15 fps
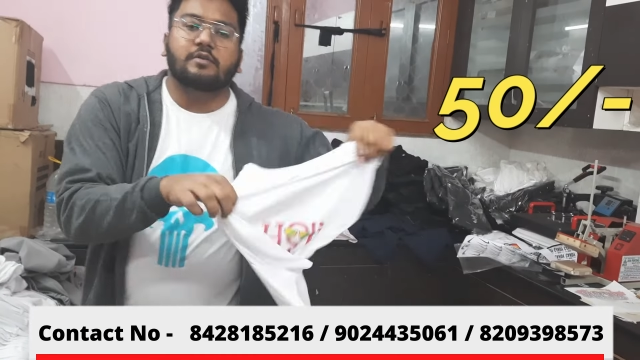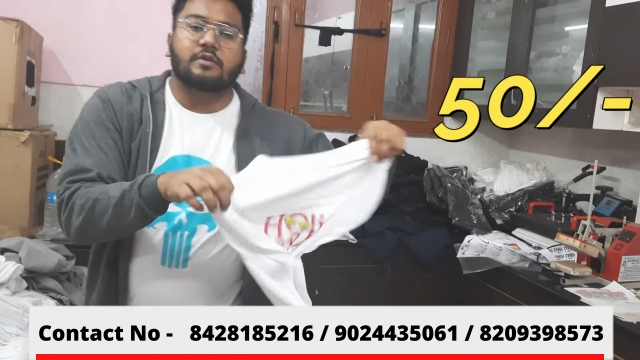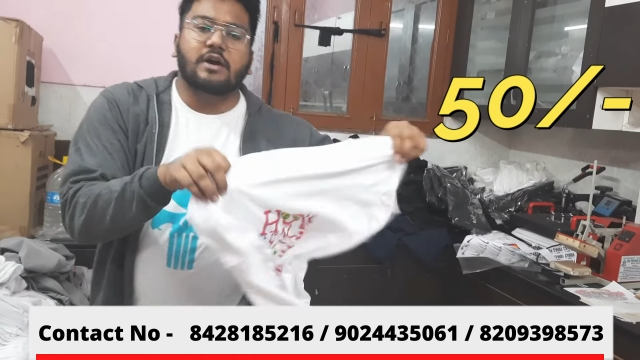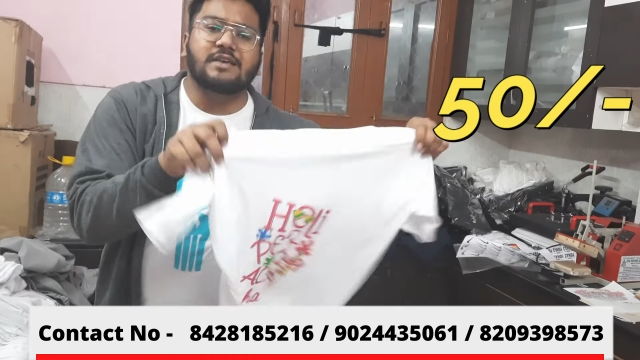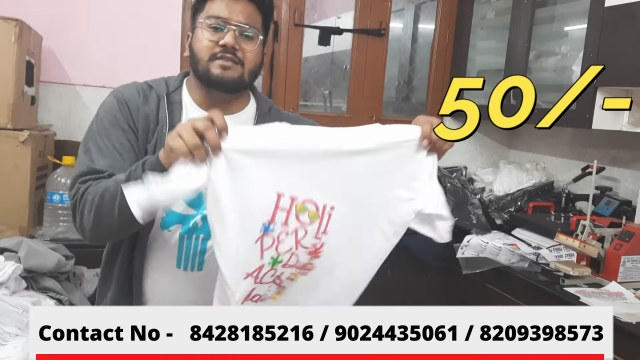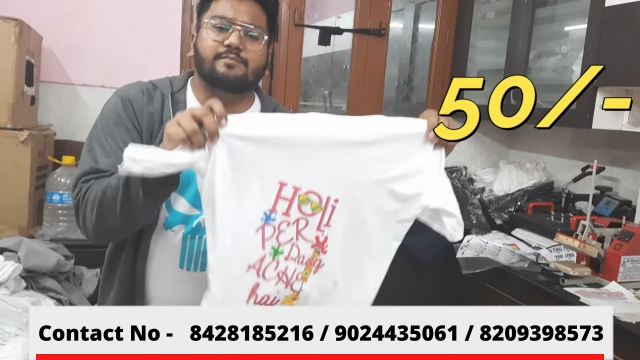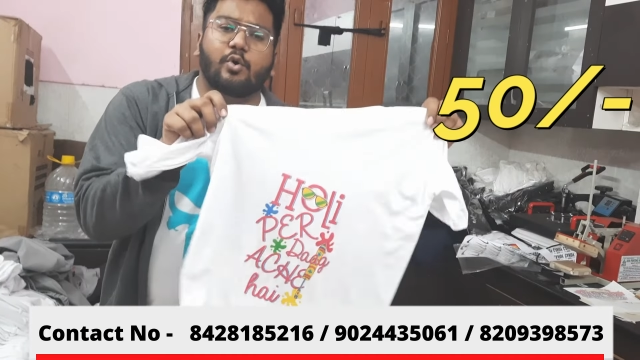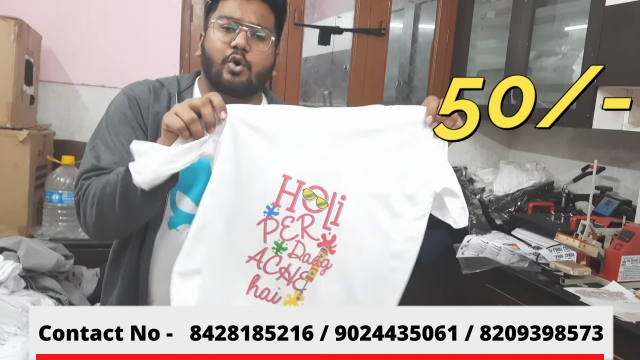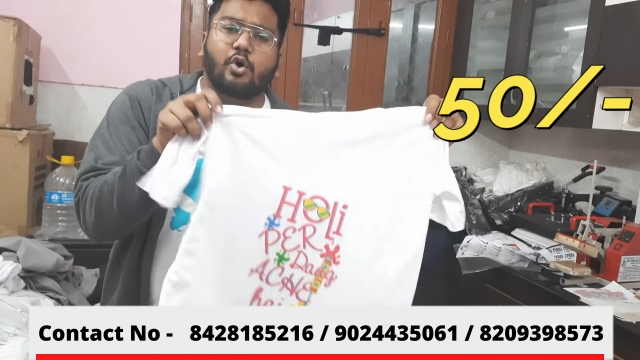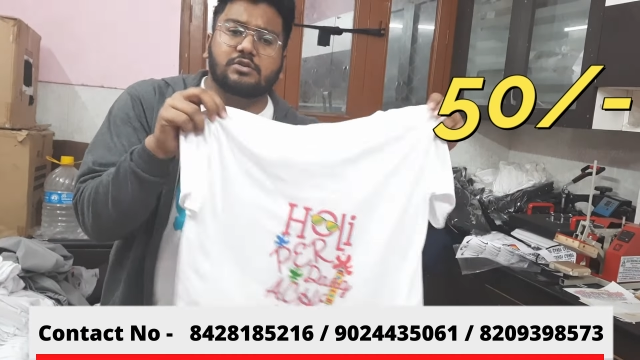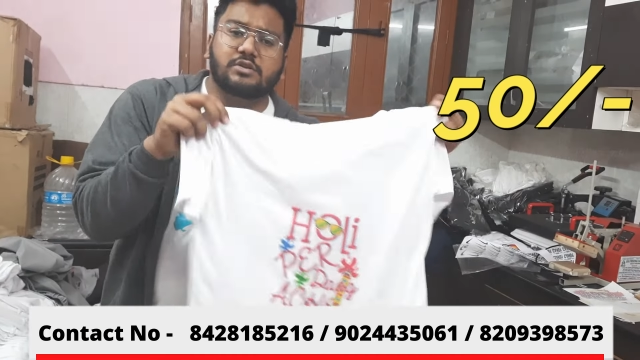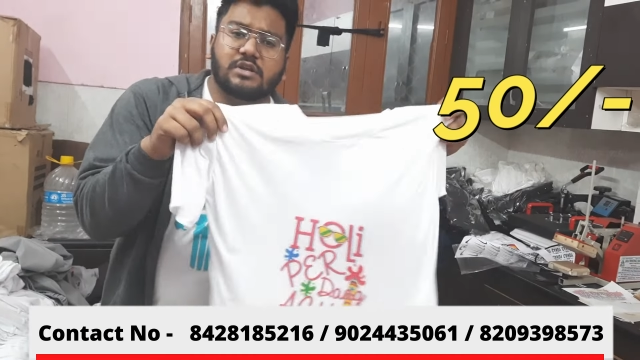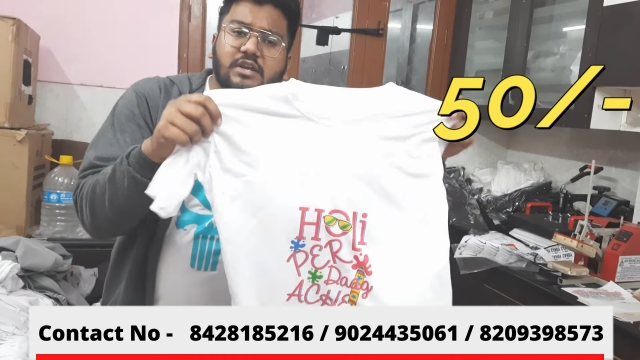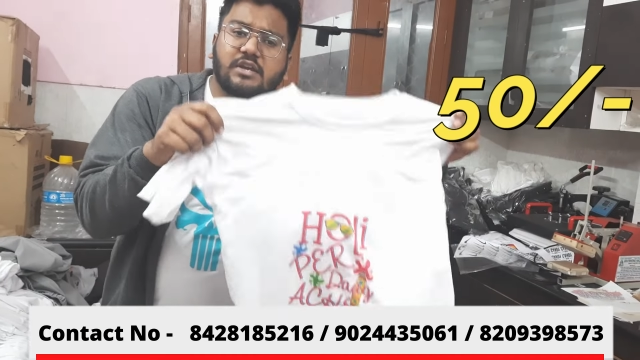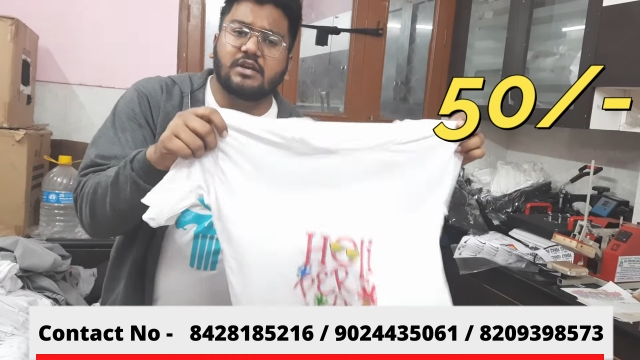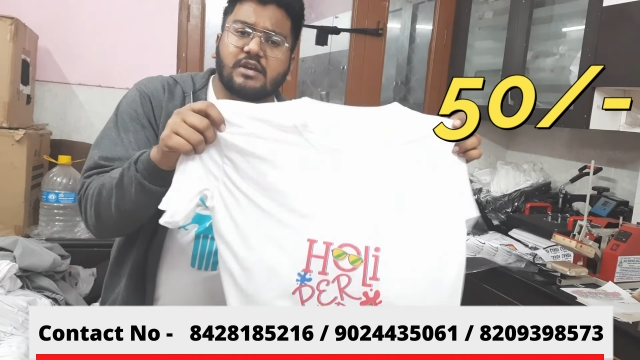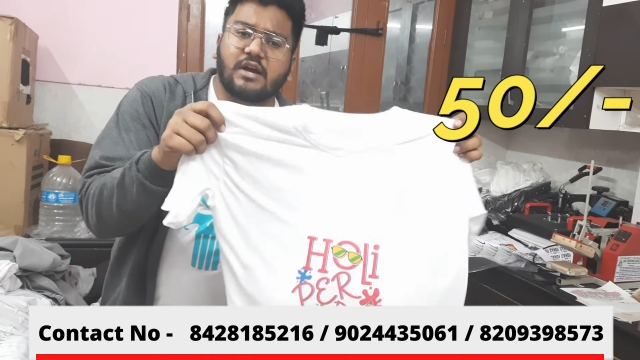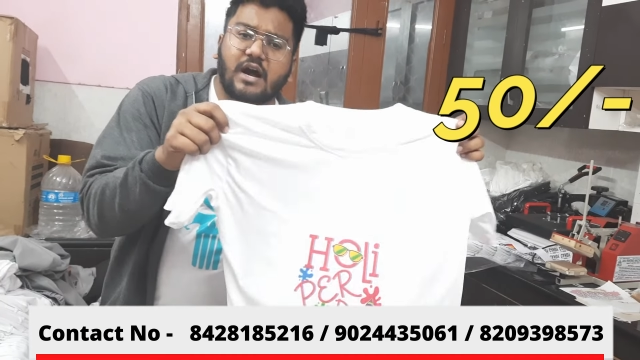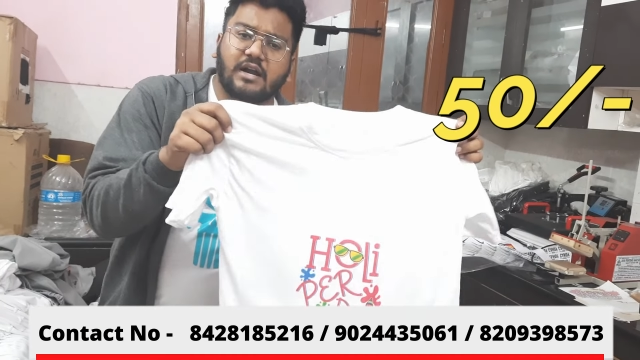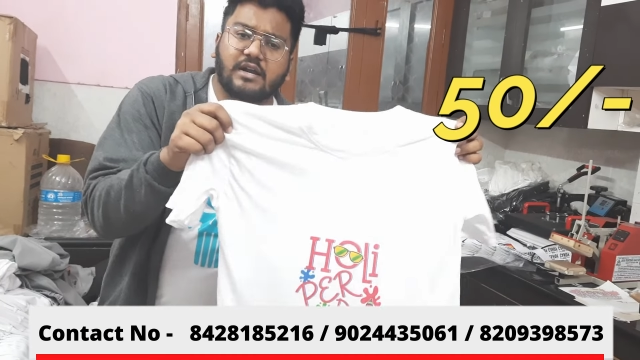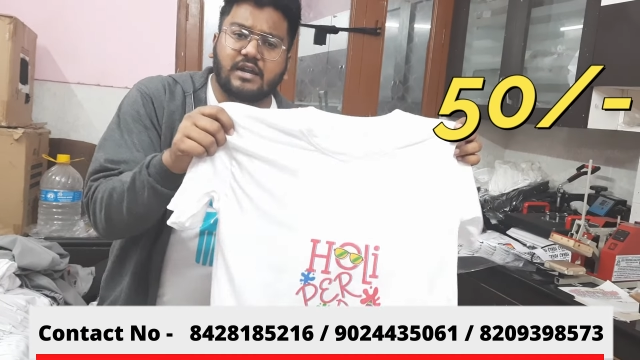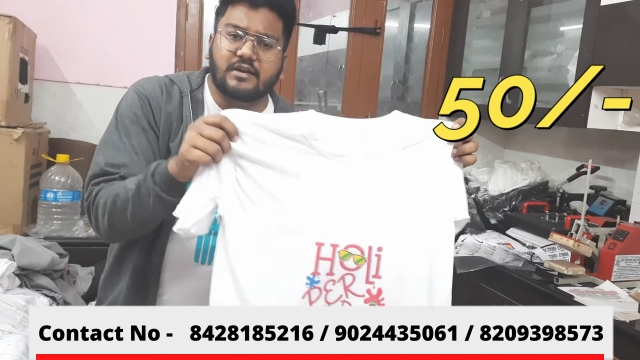गाइस बहुत ही
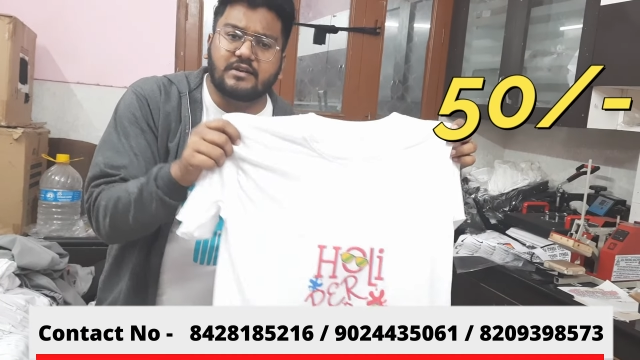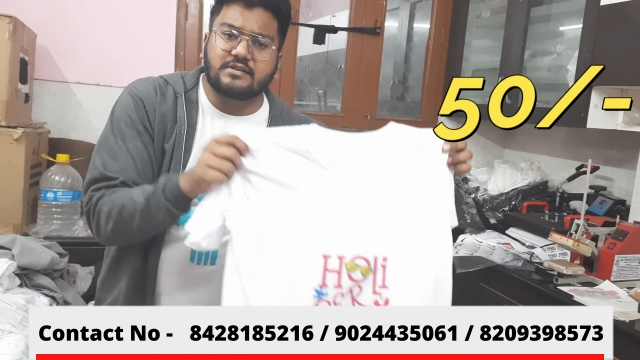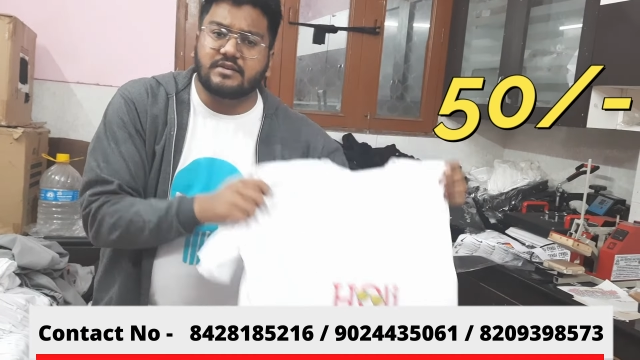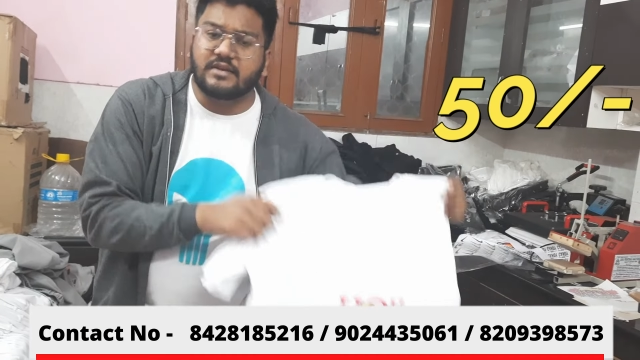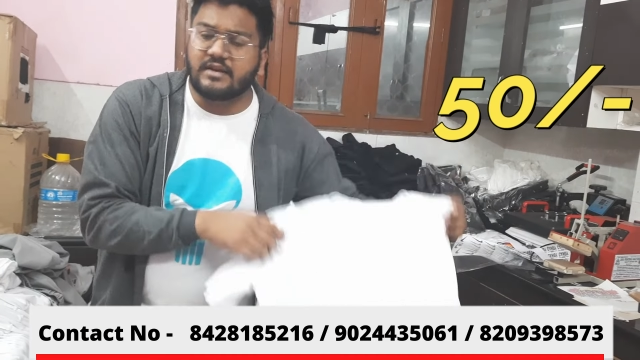आर्टिकल्स